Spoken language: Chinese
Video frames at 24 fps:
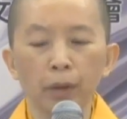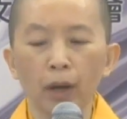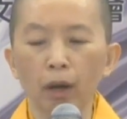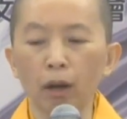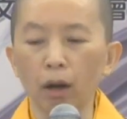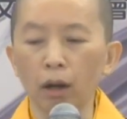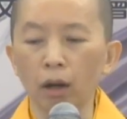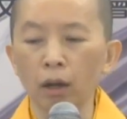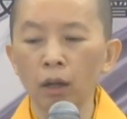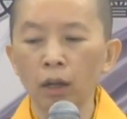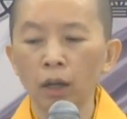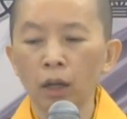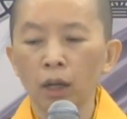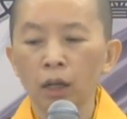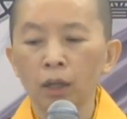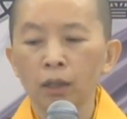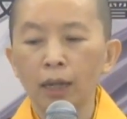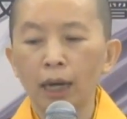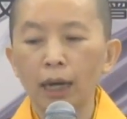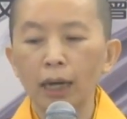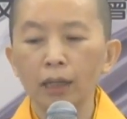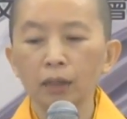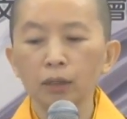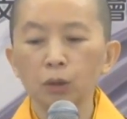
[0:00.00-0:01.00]
好，
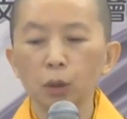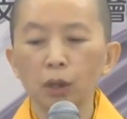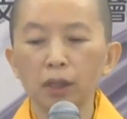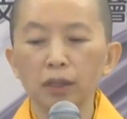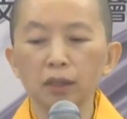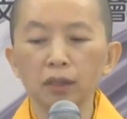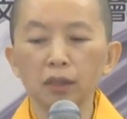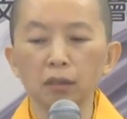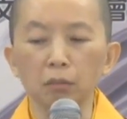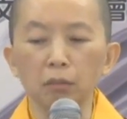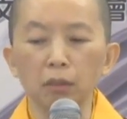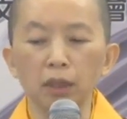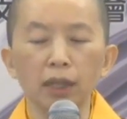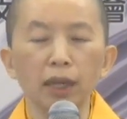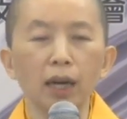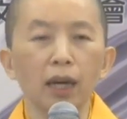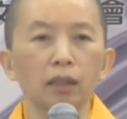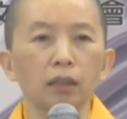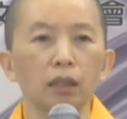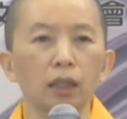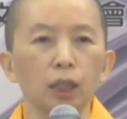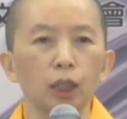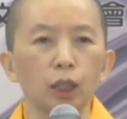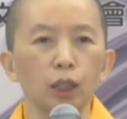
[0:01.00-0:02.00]
他穿什么
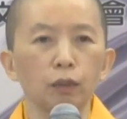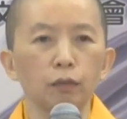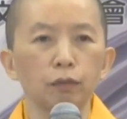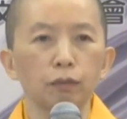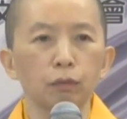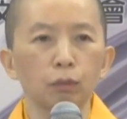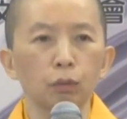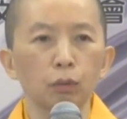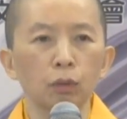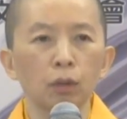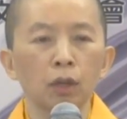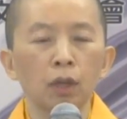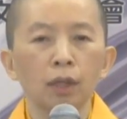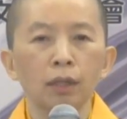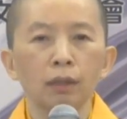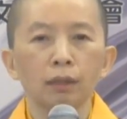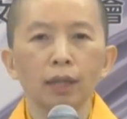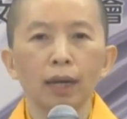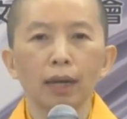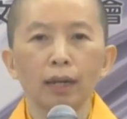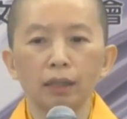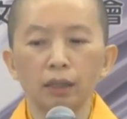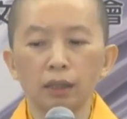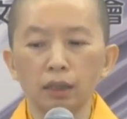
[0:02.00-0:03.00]
样的衣服，
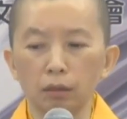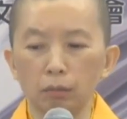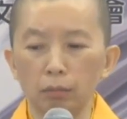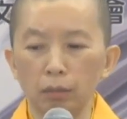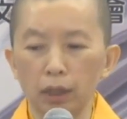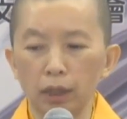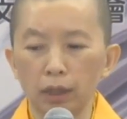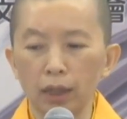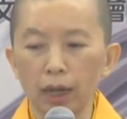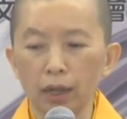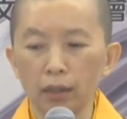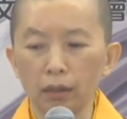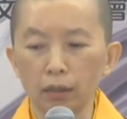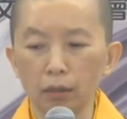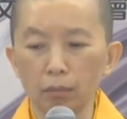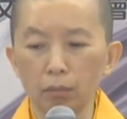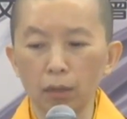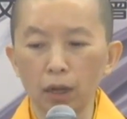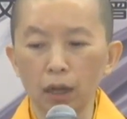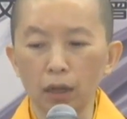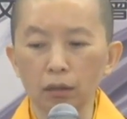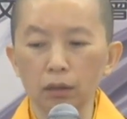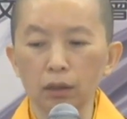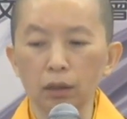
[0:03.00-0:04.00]
戴什么样的
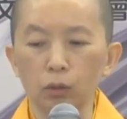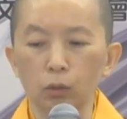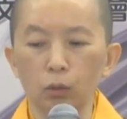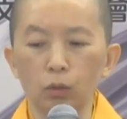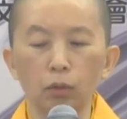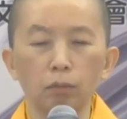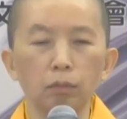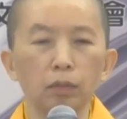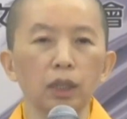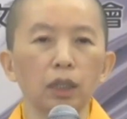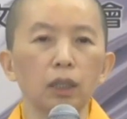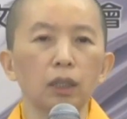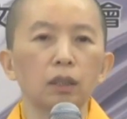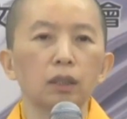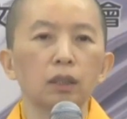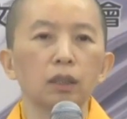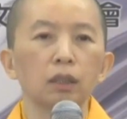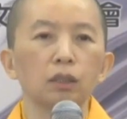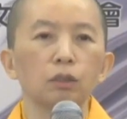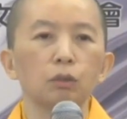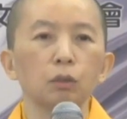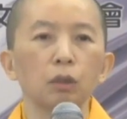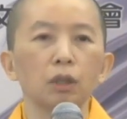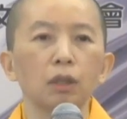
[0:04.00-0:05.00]
帽子？我们以
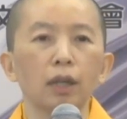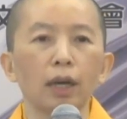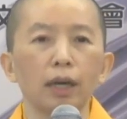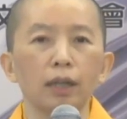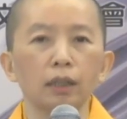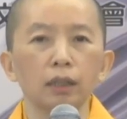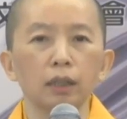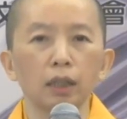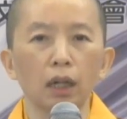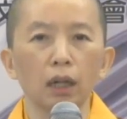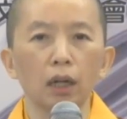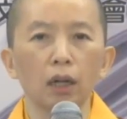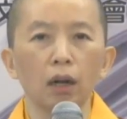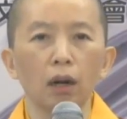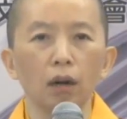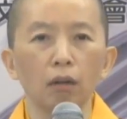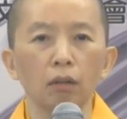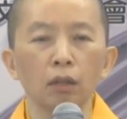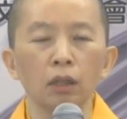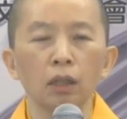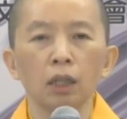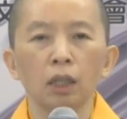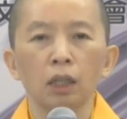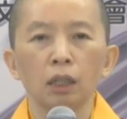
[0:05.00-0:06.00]
师尊来讲
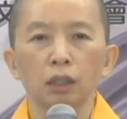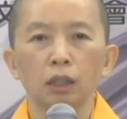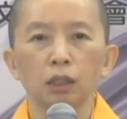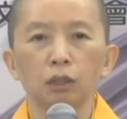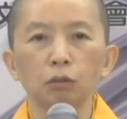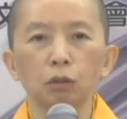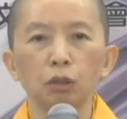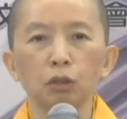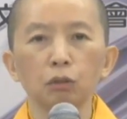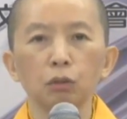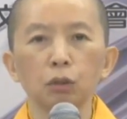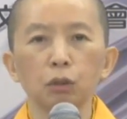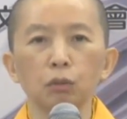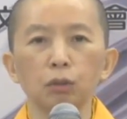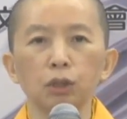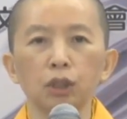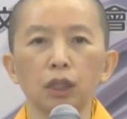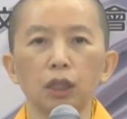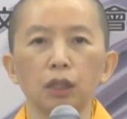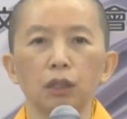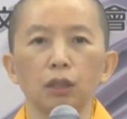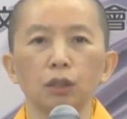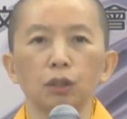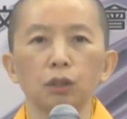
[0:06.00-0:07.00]
好了，师尊出
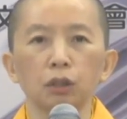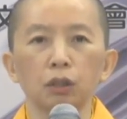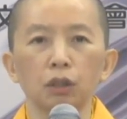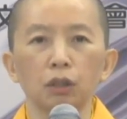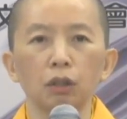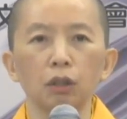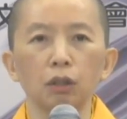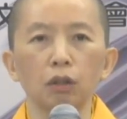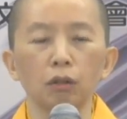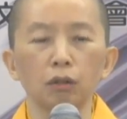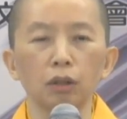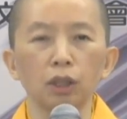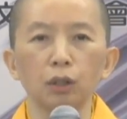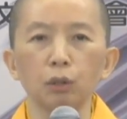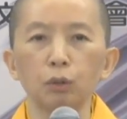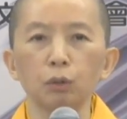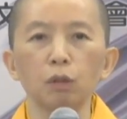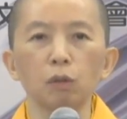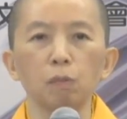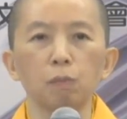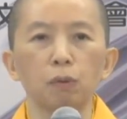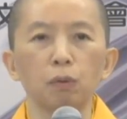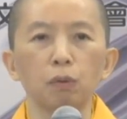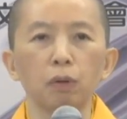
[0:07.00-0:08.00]
现的时候，你
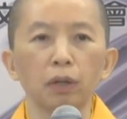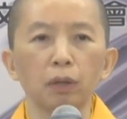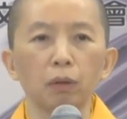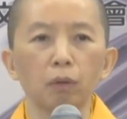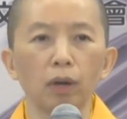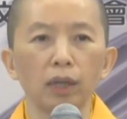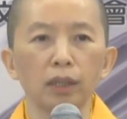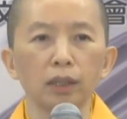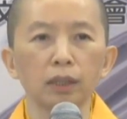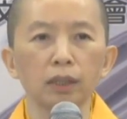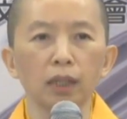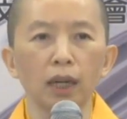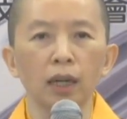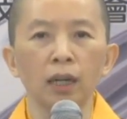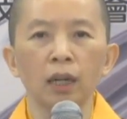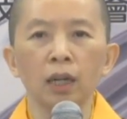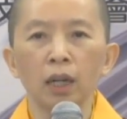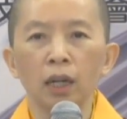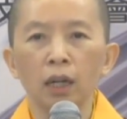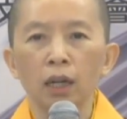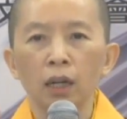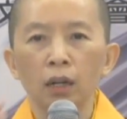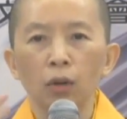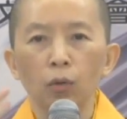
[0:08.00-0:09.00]
如果不会观想，
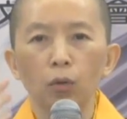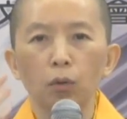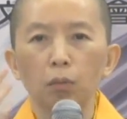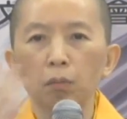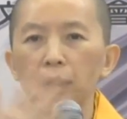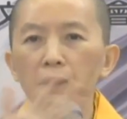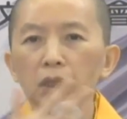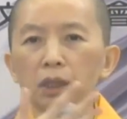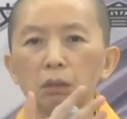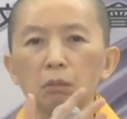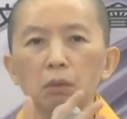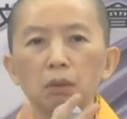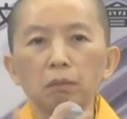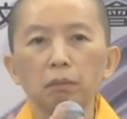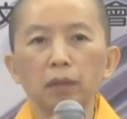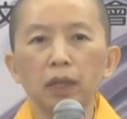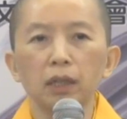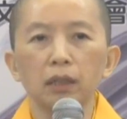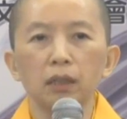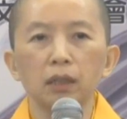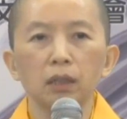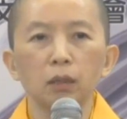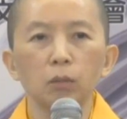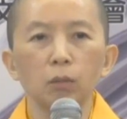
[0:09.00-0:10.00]
我们是不是
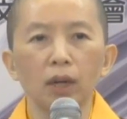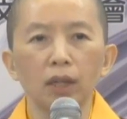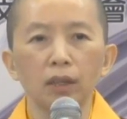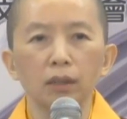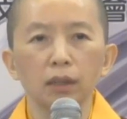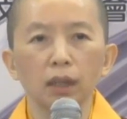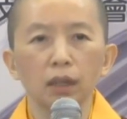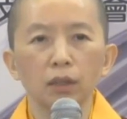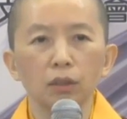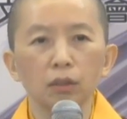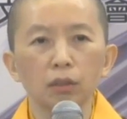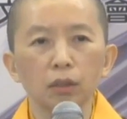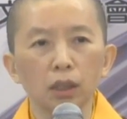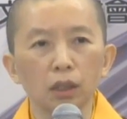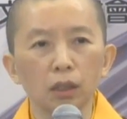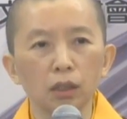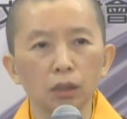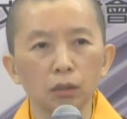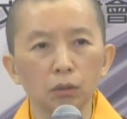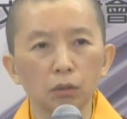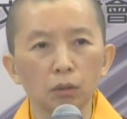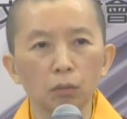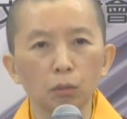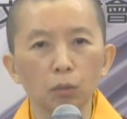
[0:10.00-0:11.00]
每次晚上都给
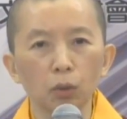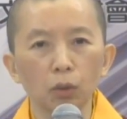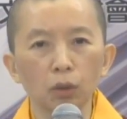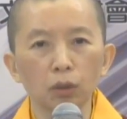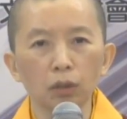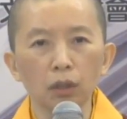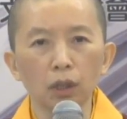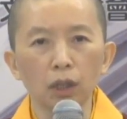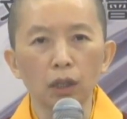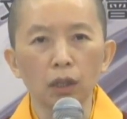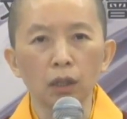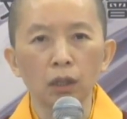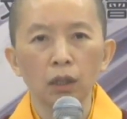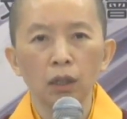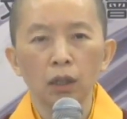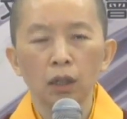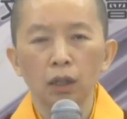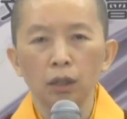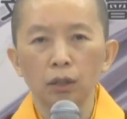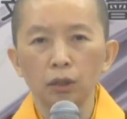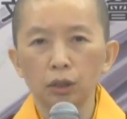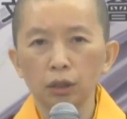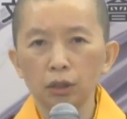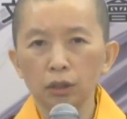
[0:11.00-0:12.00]
师尊抹顶？
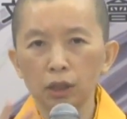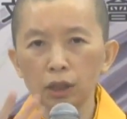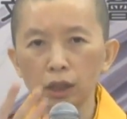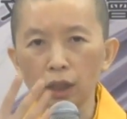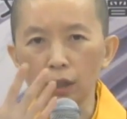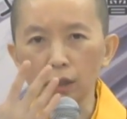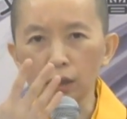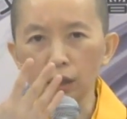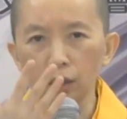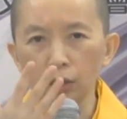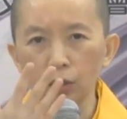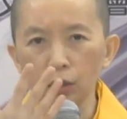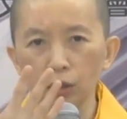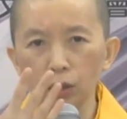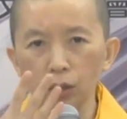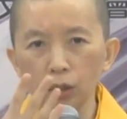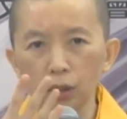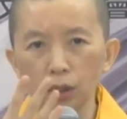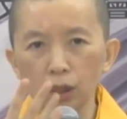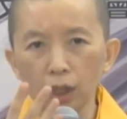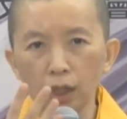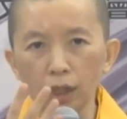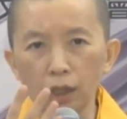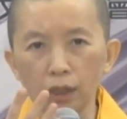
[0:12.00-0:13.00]
你就想师尊
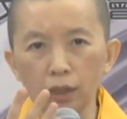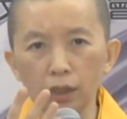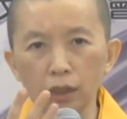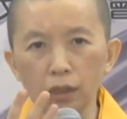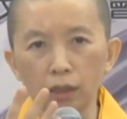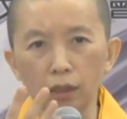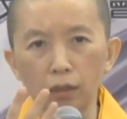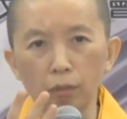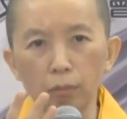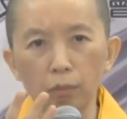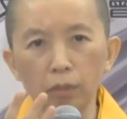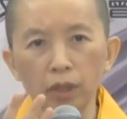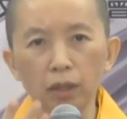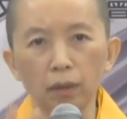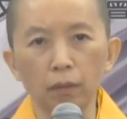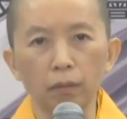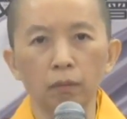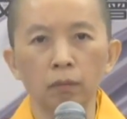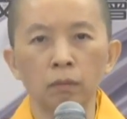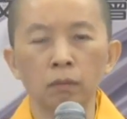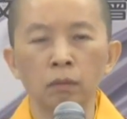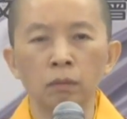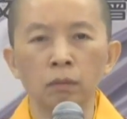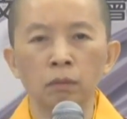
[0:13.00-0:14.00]
就在你前
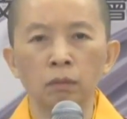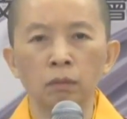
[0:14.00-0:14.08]
面。